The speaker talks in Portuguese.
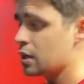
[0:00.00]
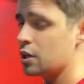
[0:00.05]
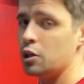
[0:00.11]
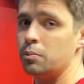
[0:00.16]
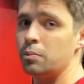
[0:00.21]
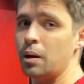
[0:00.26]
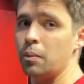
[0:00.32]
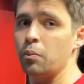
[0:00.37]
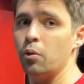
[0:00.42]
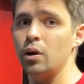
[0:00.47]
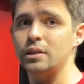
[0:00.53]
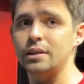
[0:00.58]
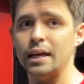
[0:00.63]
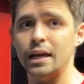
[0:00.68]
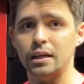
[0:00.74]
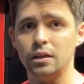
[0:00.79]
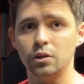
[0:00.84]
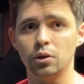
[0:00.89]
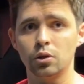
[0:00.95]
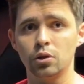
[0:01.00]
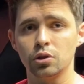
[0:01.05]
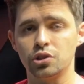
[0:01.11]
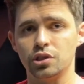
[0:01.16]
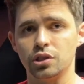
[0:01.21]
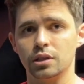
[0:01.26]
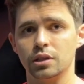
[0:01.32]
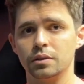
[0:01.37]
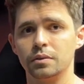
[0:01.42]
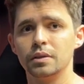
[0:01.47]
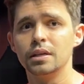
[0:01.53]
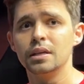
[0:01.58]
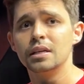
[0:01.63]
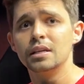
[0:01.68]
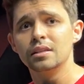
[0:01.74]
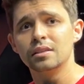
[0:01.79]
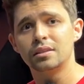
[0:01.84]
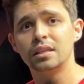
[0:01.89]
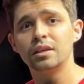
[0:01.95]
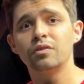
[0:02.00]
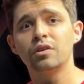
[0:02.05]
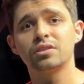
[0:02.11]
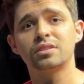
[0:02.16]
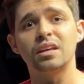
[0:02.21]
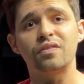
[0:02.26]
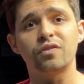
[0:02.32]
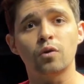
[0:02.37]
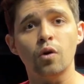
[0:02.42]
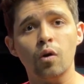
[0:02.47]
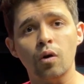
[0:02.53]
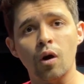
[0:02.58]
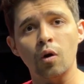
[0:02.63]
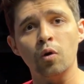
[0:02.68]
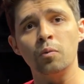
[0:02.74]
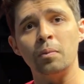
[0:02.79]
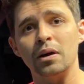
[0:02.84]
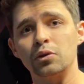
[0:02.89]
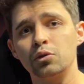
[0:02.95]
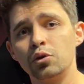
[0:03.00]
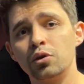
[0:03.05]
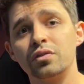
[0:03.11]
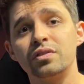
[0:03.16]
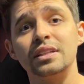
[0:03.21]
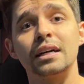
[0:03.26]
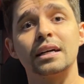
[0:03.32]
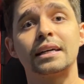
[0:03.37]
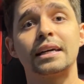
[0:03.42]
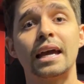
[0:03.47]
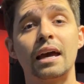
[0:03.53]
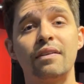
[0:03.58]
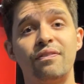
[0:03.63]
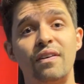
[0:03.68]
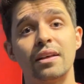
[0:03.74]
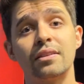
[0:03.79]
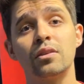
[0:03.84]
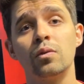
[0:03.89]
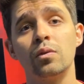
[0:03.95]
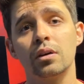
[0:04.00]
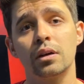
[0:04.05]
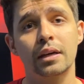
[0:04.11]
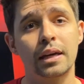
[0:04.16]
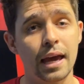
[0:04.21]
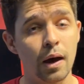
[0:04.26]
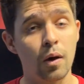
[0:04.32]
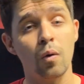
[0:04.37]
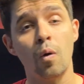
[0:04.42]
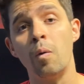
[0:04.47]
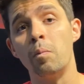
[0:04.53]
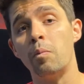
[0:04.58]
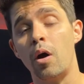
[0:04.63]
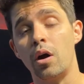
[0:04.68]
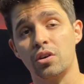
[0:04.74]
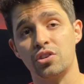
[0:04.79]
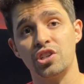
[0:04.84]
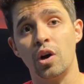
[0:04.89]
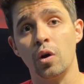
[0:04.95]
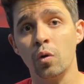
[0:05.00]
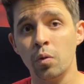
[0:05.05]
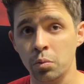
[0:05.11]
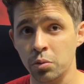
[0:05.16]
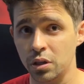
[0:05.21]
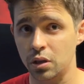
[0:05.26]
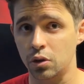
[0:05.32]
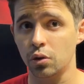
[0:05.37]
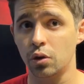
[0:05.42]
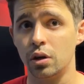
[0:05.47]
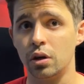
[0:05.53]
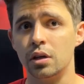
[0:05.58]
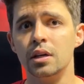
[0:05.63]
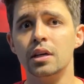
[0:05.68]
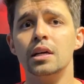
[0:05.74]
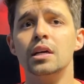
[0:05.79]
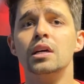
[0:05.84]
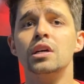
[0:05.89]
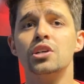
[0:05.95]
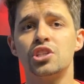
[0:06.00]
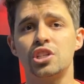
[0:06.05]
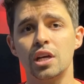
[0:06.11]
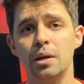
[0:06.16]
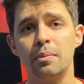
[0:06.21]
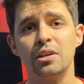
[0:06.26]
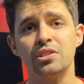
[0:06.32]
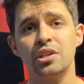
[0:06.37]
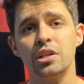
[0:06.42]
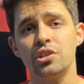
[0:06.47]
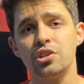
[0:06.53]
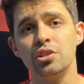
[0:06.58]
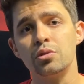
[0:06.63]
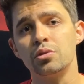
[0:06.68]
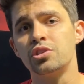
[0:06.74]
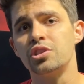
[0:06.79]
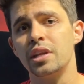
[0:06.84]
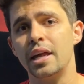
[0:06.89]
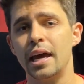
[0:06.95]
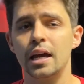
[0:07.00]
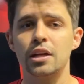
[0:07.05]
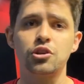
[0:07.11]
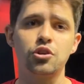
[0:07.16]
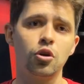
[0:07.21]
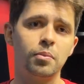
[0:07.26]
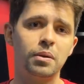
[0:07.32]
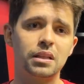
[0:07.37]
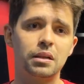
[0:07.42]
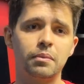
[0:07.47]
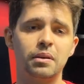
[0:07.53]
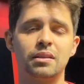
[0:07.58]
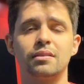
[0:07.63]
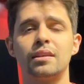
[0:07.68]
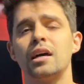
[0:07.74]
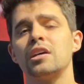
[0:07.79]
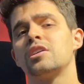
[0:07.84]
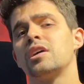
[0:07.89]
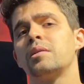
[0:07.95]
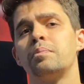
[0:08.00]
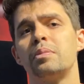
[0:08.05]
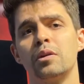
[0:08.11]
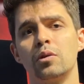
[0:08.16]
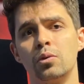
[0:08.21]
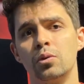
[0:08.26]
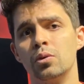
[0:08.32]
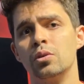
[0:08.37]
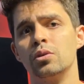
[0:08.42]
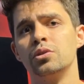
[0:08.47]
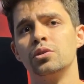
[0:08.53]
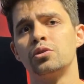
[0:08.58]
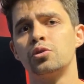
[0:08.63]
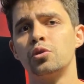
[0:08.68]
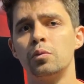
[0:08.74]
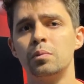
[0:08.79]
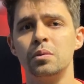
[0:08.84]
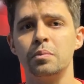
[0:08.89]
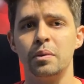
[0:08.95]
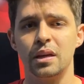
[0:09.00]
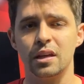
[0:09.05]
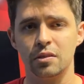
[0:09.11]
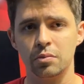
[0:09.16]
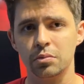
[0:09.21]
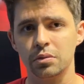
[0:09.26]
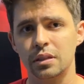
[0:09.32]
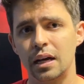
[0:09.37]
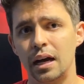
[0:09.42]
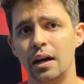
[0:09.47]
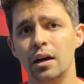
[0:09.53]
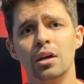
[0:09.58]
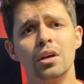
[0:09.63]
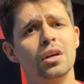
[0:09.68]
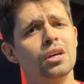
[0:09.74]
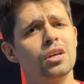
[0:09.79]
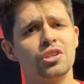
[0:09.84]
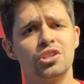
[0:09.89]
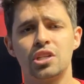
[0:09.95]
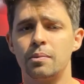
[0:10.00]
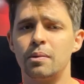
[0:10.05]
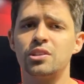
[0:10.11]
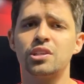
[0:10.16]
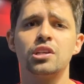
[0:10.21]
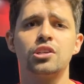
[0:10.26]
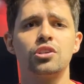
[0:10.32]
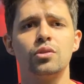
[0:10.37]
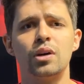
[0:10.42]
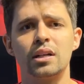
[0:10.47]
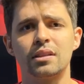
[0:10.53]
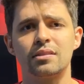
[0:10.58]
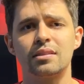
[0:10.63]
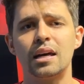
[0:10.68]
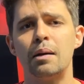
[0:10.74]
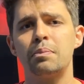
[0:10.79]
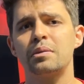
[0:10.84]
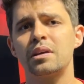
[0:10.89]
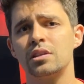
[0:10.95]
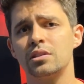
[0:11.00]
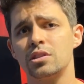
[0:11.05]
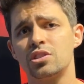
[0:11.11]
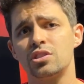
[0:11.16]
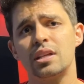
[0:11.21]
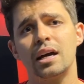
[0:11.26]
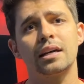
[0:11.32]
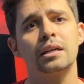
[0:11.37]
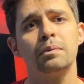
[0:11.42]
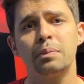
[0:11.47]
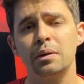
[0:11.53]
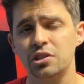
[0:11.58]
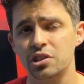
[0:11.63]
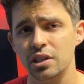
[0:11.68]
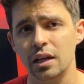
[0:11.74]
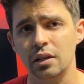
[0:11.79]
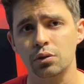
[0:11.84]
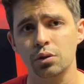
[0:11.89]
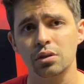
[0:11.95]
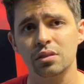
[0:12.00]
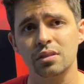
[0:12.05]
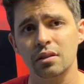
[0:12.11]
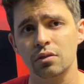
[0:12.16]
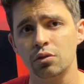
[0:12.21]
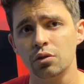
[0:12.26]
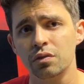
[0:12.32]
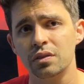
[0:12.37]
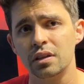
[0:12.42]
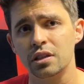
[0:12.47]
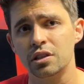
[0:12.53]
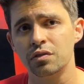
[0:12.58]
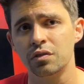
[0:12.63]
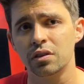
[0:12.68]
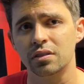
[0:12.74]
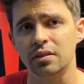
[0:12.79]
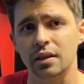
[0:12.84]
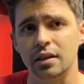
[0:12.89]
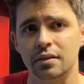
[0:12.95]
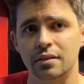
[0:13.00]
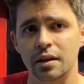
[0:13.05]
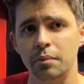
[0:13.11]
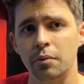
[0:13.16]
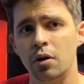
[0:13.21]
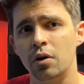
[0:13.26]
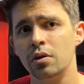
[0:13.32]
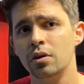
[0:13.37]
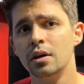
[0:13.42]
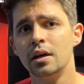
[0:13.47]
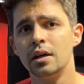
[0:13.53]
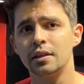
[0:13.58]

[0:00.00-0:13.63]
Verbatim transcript: E uma boa tecnologia. Se você ficou com alguma dúvida, quer fazer um, quer o unboxing de algum monitor, chama a gente no direct ou manda mensagem aí pelo YouTube mesmo, tá? Chama a gente no WhatsApp que a gente tá aqui para tirar todas as dúvidas de vocês, tá bom?